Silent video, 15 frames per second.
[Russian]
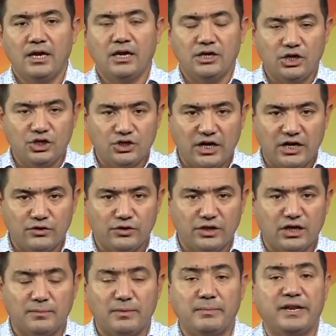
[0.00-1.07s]
Еще одно
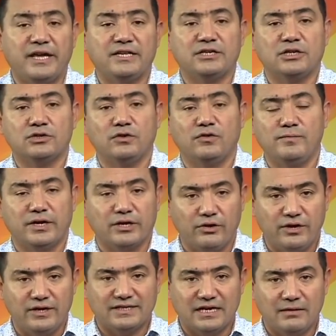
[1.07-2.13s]
ДТП произошло в микрорайоне
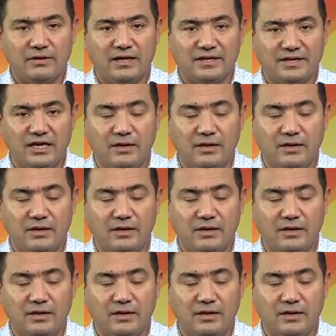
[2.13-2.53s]
Самал-3.